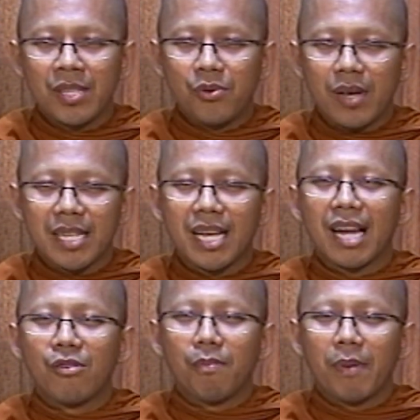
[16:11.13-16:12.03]
juga
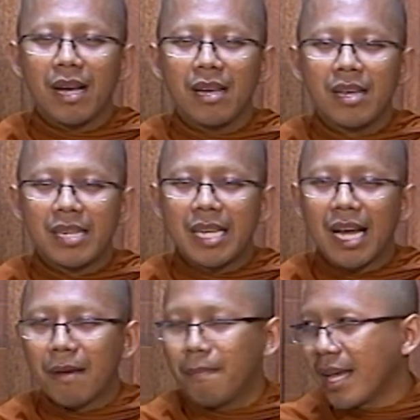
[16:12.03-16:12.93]
jangan lupa di
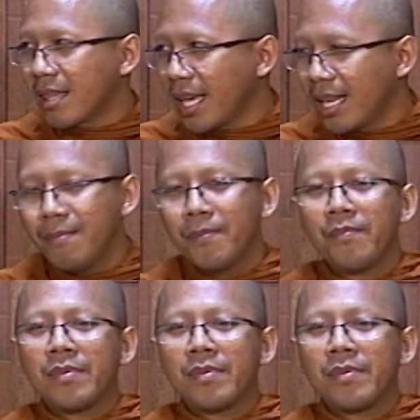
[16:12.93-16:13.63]
dalam batin,